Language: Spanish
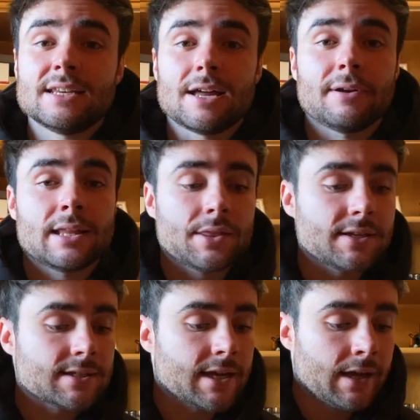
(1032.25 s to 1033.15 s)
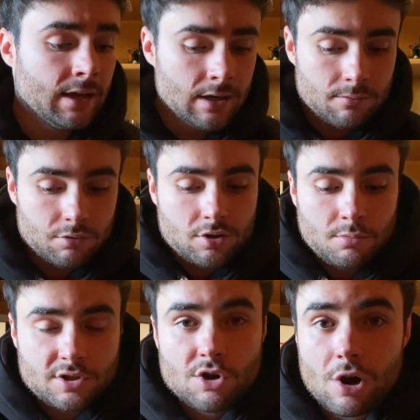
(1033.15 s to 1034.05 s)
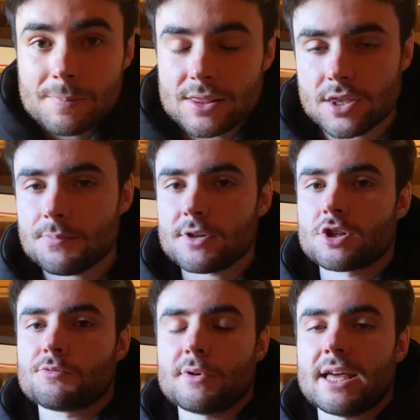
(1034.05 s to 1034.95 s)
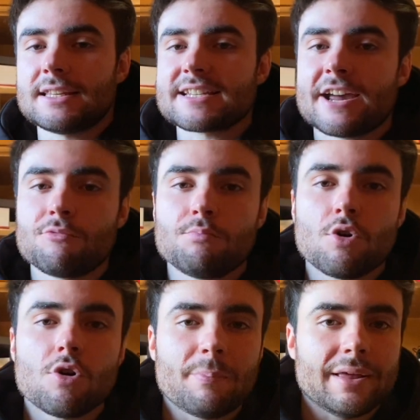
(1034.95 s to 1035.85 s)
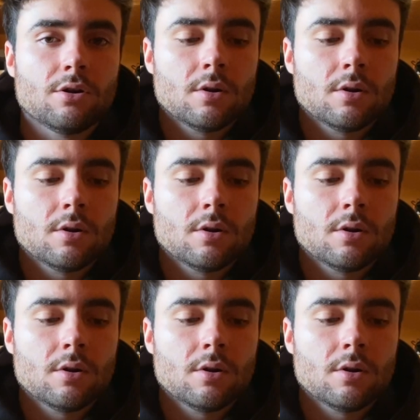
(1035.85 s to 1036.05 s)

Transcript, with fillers: La verdad es que, pues como os digo, al principio se os puede atascar un poco, pero